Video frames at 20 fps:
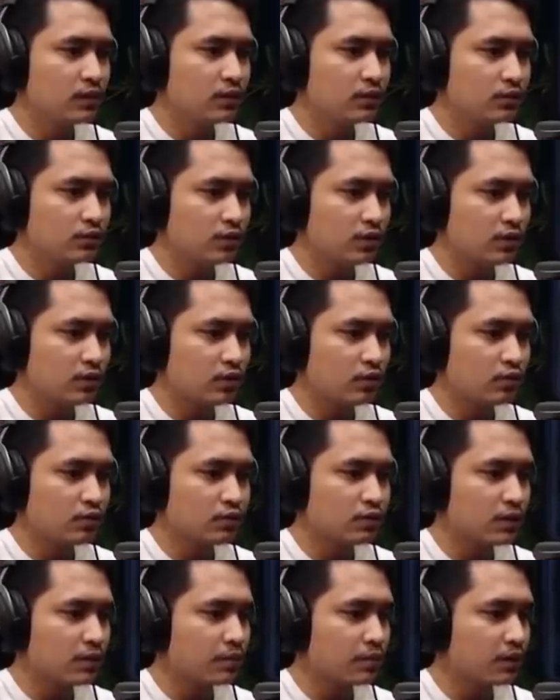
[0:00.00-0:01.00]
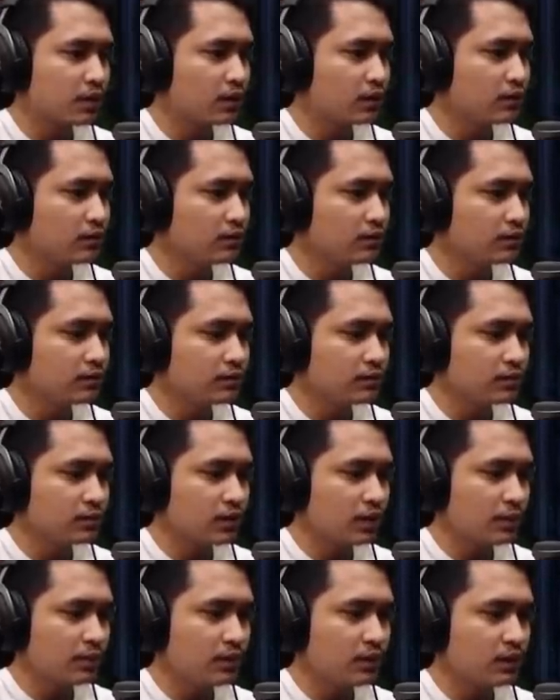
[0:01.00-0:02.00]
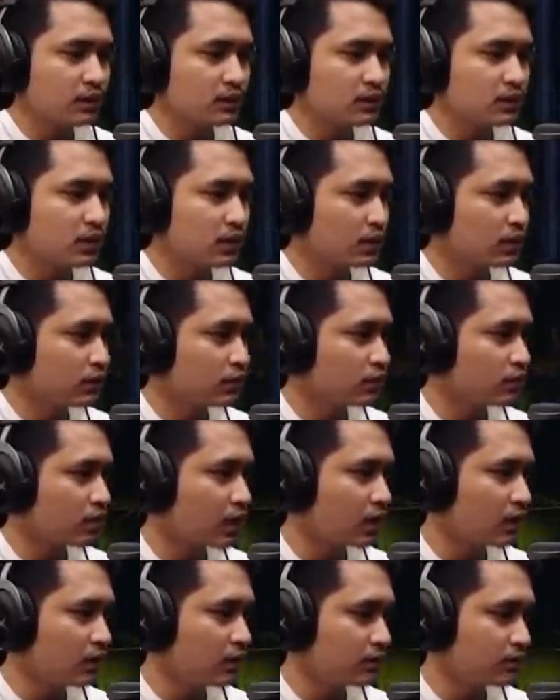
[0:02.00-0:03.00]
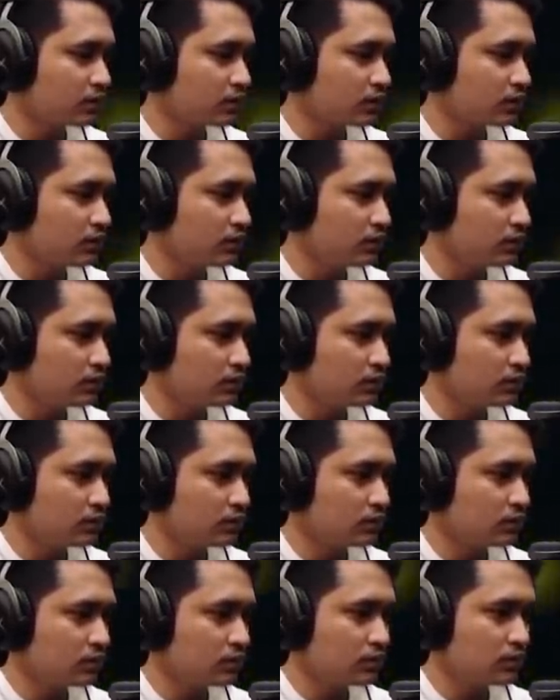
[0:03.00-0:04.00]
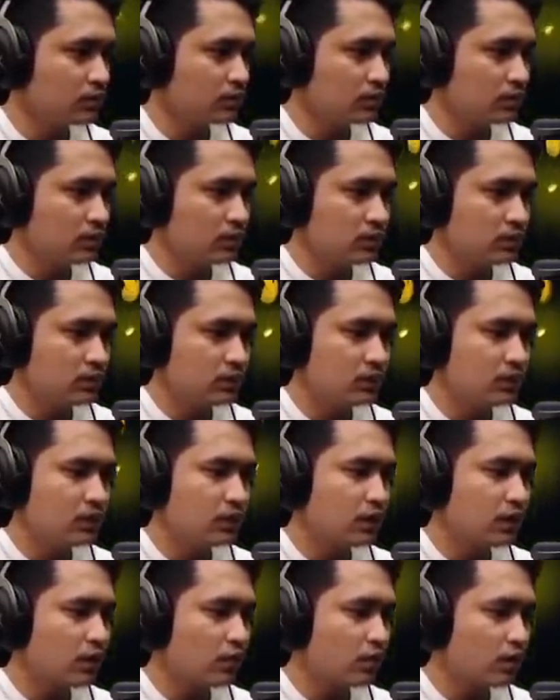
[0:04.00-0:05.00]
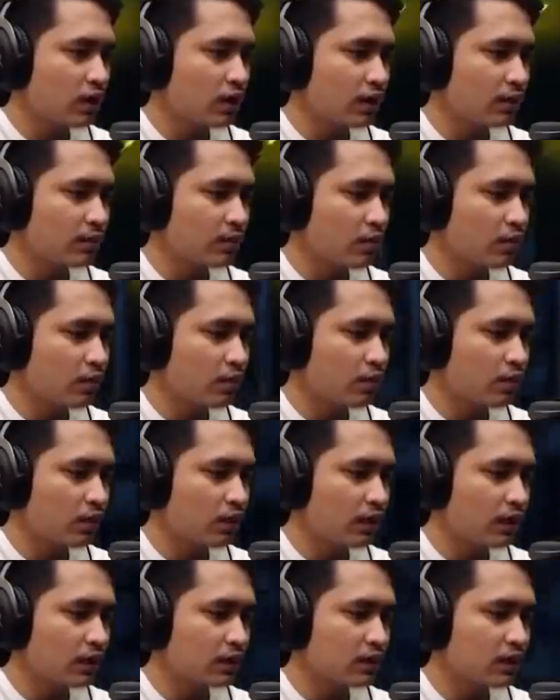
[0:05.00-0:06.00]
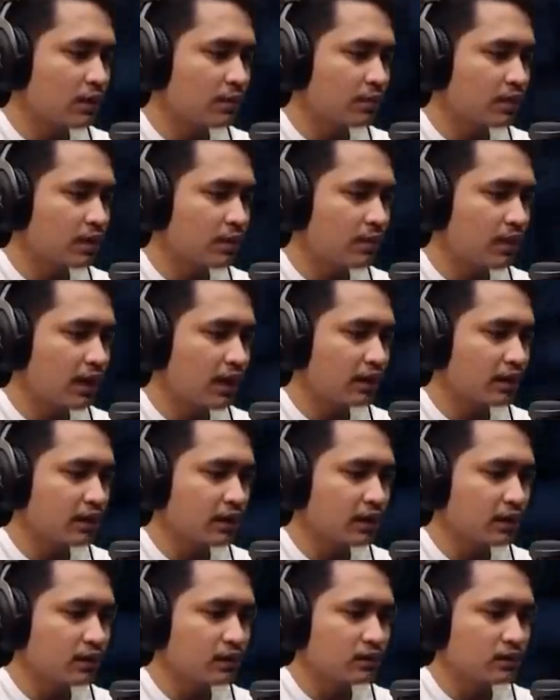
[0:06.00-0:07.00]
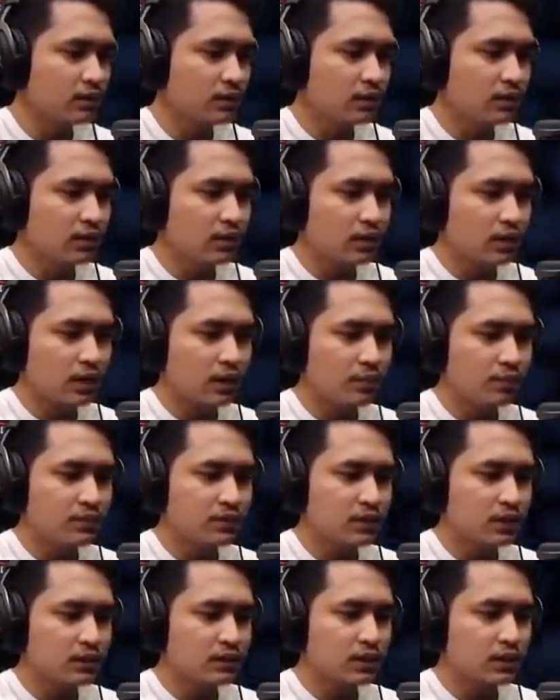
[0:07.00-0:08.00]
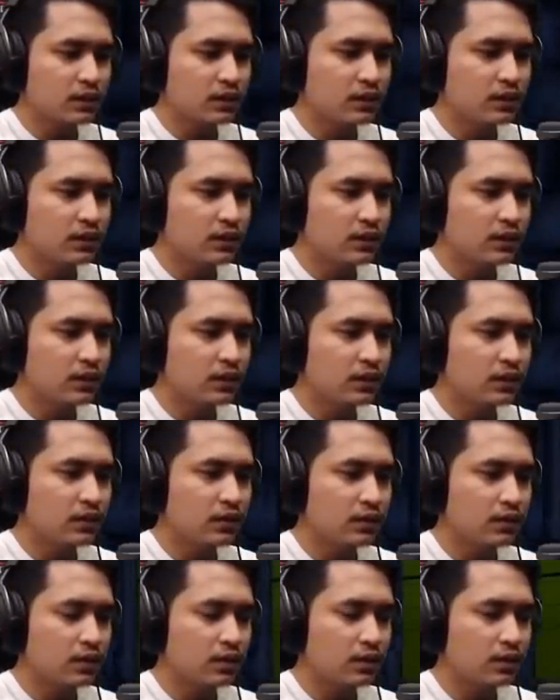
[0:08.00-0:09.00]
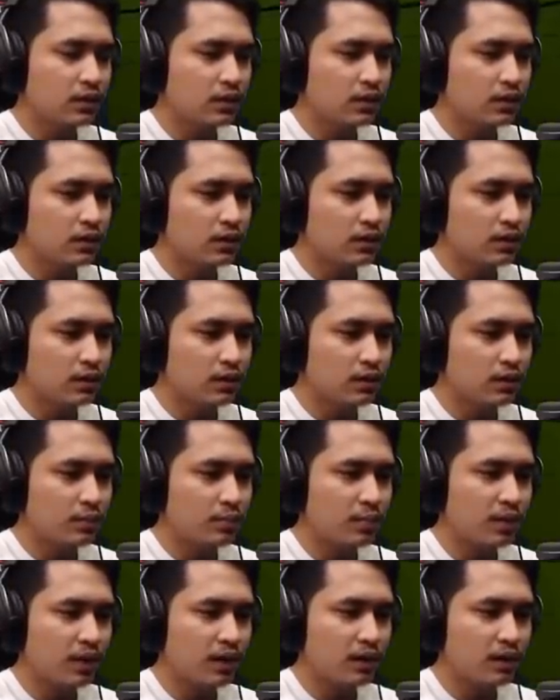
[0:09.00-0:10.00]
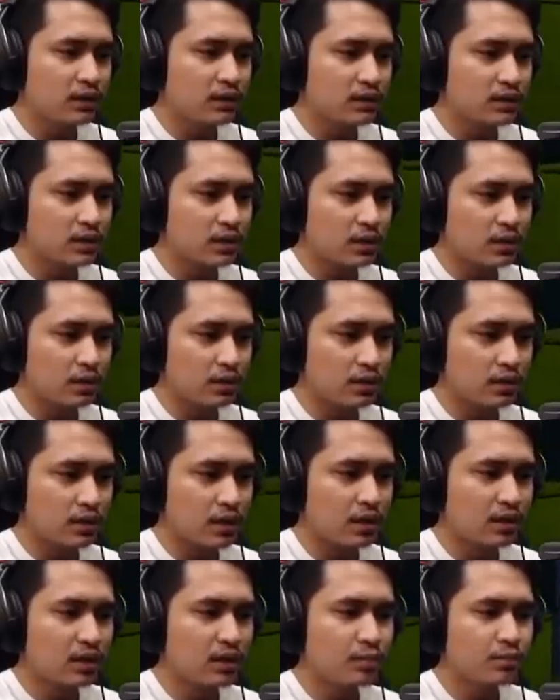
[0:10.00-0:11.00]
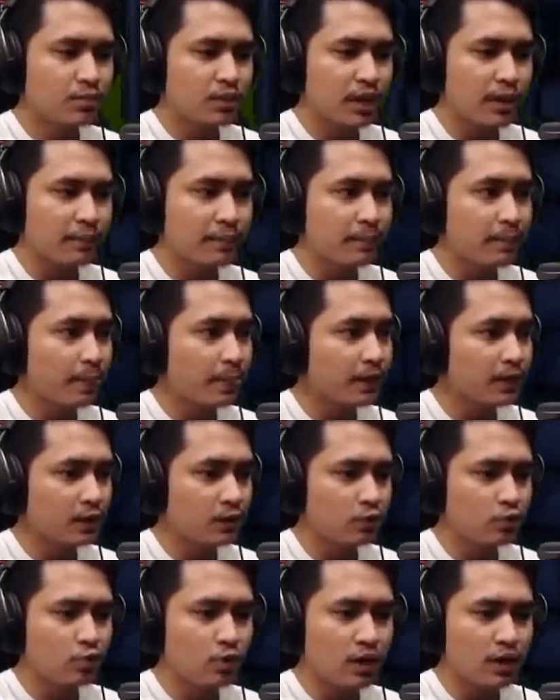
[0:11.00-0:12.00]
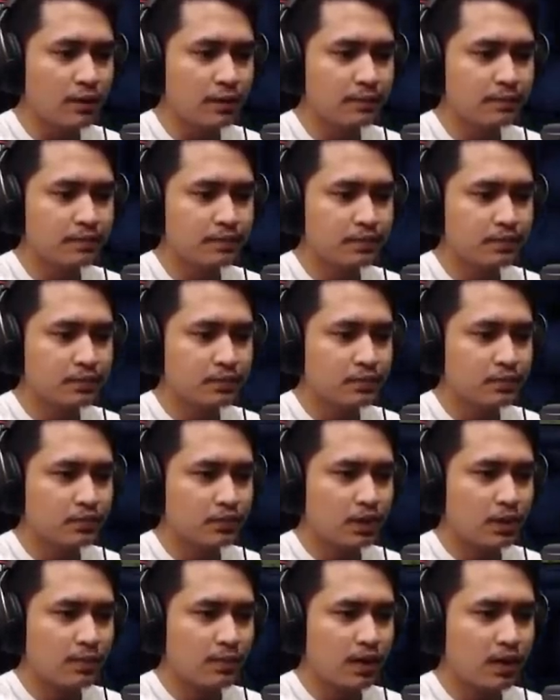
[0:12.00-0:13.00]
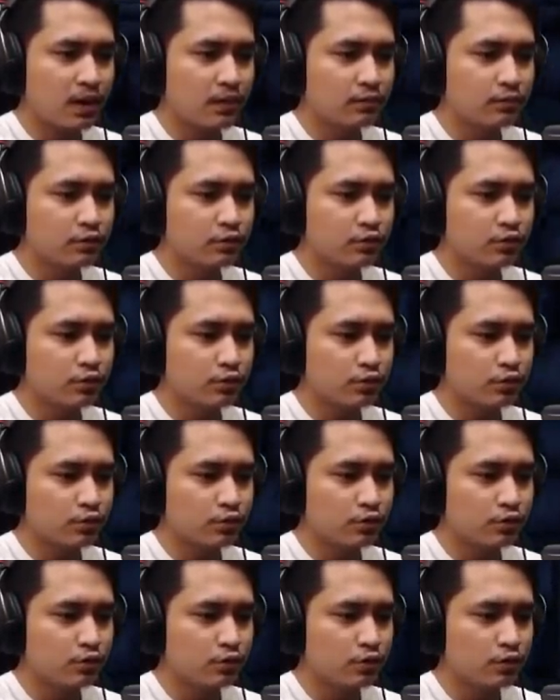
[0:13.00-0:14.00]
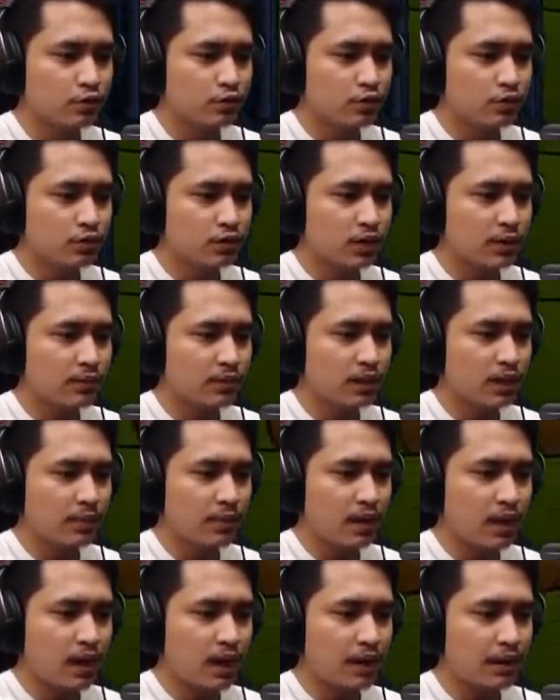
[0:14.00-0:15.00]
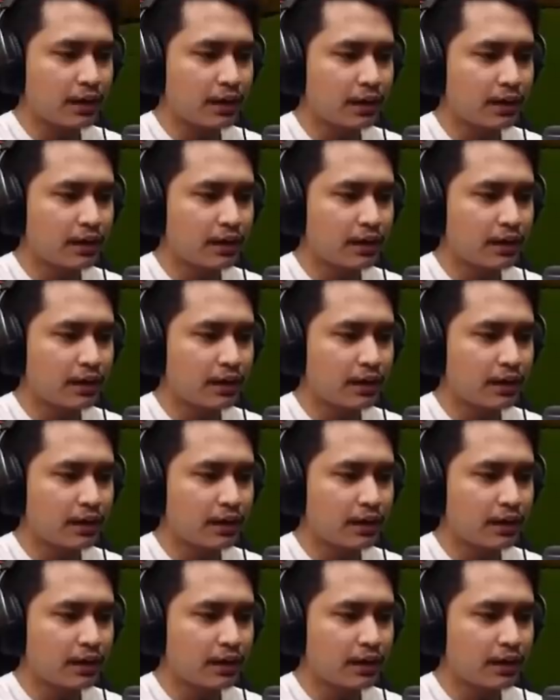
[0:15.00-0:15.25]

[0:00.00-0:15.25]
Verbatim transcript: sudah terkonsepkan, tapi keseringan itu random sih. Jadi ini kalau kalian mau lihat game-game lainnya, kalian bisa cek di uh, playlist random game di gua. Ntar bakalan muncul tuh game-game aneh.